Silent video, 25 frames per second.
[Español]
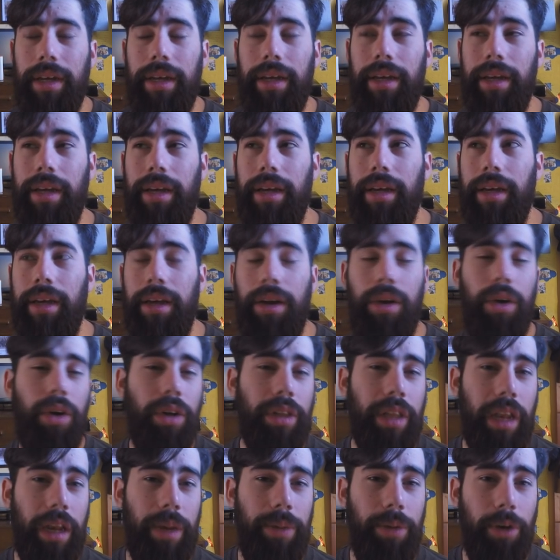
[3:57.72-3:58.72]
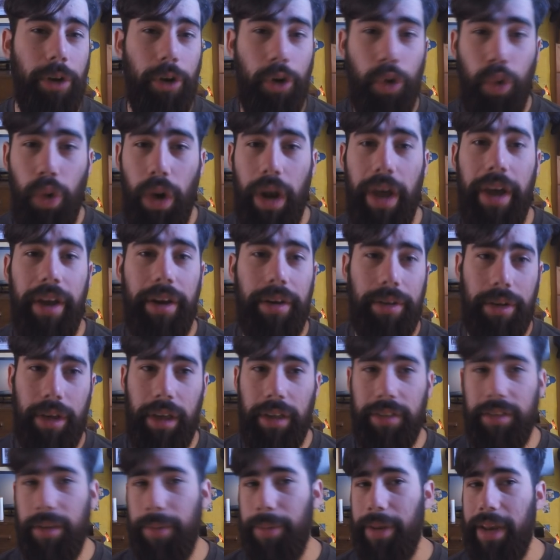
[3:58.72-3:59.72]
Eh, luego tenemos Ruler,
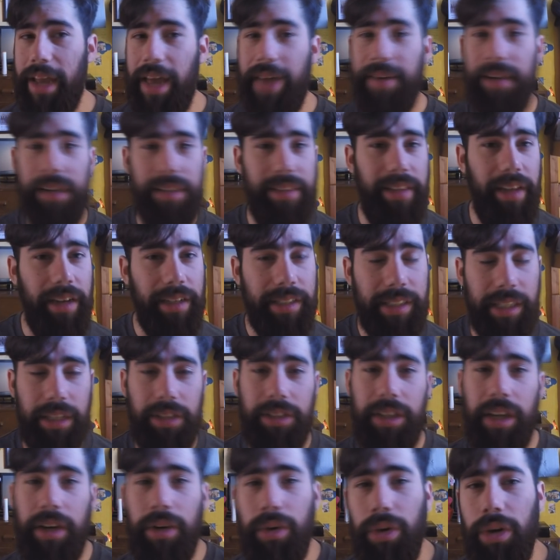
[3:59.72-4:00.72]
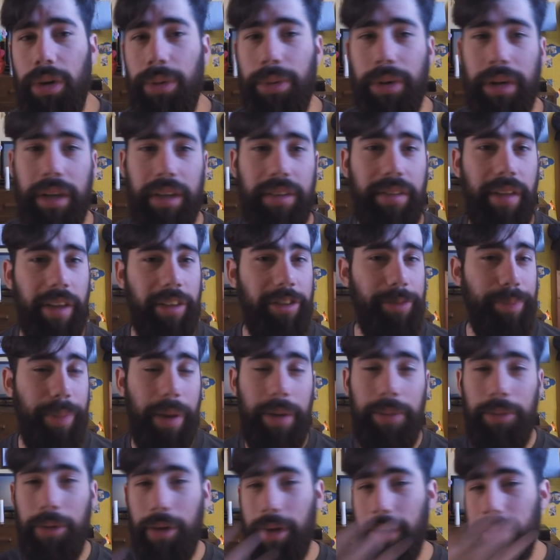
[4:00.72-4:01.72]
que se peleaba el tier 0, tier 1, porque está
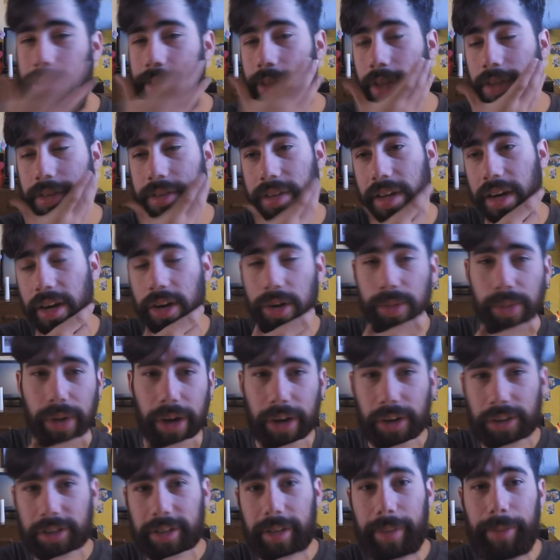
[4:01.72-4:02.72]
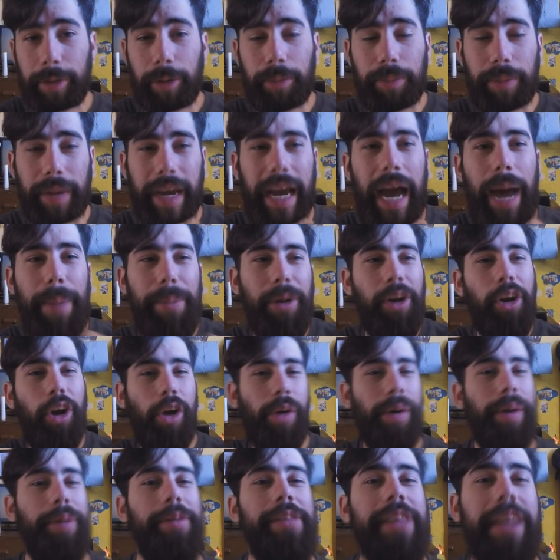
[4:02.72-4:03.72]
Spellbook, entonces era como una cosa complicada, pero
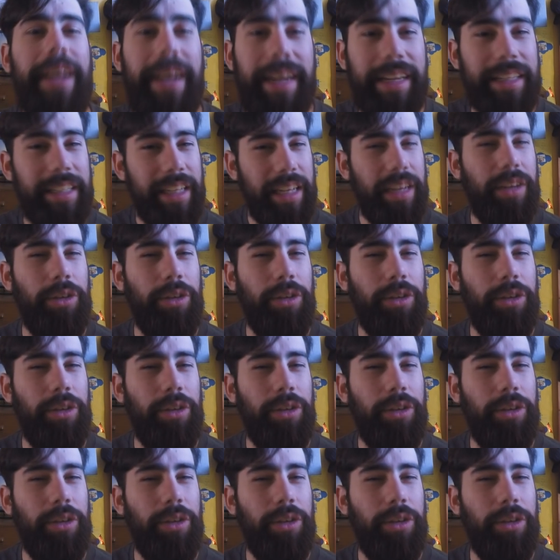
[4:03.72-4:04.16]
no me voy a meter en esa